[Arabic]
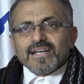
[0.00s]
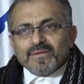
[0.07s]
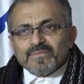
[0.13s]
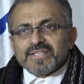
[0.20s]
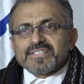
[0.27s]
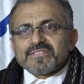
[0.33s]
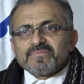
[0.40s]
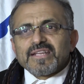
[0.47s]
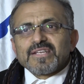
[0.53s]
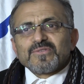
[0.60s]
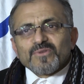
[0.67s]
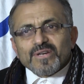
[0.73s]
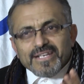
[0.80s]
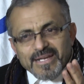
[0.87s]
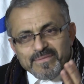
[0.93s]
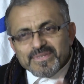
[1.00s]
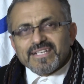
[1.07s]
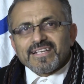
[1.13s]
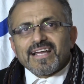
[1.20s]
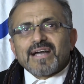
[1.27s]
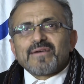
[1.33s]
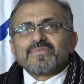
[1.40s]
حماد جبالي هو الامين
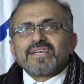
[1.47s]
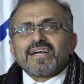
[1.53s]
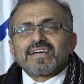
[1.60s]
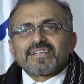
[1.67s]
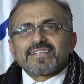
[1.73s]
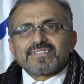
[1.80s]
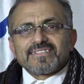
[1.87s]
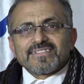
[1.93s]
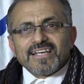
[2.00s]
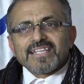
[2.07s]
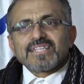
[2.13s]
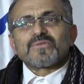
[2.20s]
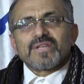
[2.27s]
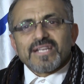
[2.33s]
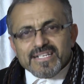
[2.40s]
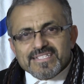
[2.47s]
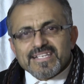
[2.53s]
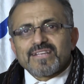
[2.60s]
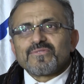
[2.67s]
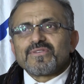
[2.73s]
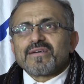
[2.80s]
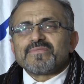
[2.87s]
العام لحركه النهضه ولا
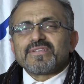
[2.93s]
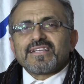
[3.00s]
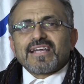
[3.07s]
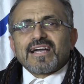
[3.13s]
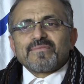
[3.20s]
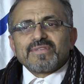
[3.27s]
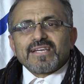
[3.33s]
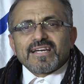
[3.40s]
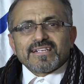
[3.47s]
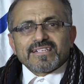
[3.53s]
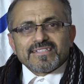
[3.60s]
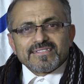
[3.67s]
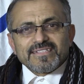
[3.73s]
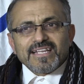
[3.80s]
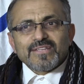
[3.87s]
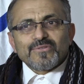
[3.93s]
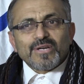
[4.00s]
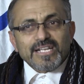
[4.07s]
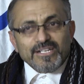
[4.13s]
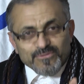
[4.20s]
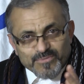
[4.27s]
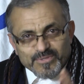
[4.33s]
يزال الامين العام لحركه النهضه
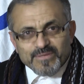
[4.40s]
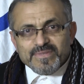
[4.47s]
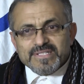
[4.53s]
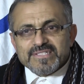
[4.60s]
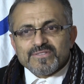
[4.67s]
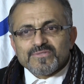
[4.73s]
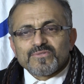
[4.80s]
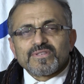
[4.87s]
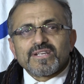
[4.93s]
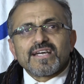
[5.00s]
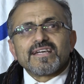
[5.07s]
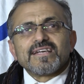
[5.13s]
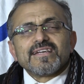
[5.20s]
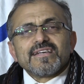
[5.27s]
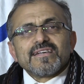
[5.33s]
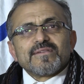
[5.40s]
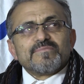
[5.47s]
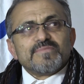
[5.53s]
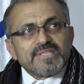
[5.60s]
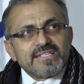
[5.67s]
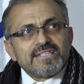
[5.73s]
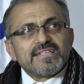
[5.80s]
ونحن متمسكون
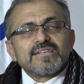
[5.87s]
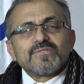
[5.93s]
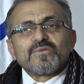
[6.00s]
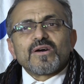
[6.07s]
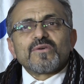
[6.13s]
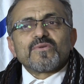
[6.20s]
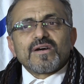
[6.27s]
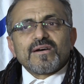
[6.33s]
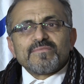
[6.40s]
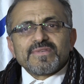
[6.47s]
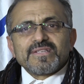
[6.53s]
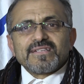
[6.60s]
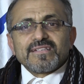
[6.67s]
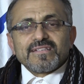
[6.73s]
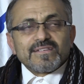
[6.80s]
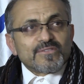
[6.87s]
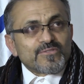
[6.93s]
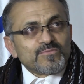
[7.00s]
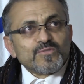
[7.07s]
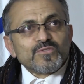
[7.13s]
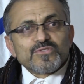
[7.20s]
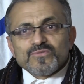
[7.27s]
به وهو من
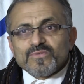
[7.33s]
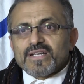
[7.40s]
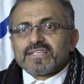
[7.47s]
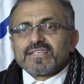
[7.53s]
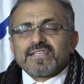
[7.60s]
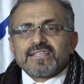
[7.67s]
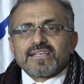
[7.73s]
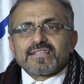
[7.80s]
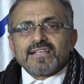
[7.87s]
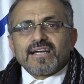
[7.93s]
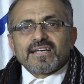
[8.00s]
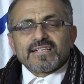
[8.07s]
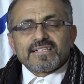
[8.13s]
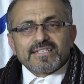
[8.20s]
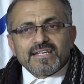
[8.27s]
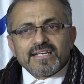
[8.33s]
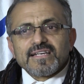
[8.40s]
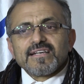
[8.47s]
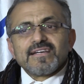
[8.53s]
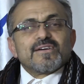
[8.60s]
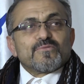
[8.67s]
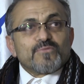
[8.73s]
رموز وقيادات الحركه
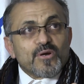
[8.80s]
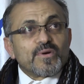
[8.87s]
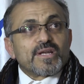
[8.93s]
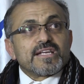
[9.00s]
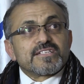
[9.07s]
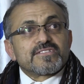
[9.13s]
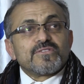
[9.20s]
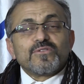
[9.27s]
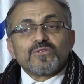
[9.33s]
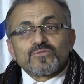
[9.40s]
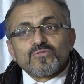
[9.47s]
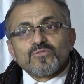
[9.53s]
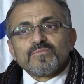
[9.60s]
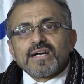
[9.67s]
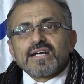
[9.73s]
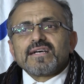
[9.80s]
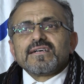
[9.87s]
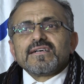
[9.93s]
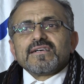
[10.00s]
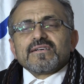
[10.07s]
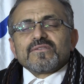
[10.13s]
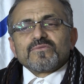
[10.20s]
وهو رئيس الحكومه
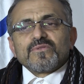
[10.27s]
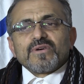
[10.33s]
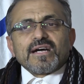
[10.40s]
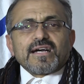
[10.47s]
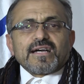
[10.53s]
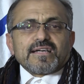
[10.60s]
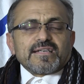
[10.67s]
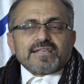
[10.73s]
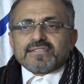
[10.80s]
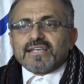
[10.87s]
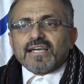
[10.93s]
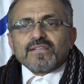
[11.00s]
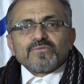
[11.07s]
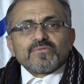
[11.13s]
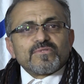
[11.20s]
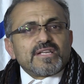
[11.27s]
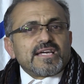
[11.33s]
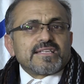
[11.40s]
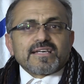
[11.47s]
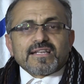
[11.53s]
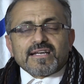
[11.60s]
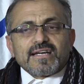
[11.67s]
ونحن
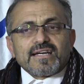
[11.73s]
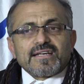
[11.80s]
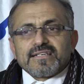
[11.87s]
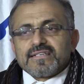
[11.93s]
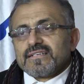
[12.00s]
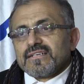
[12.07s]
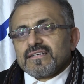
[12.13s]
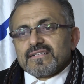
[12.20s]
لا نرى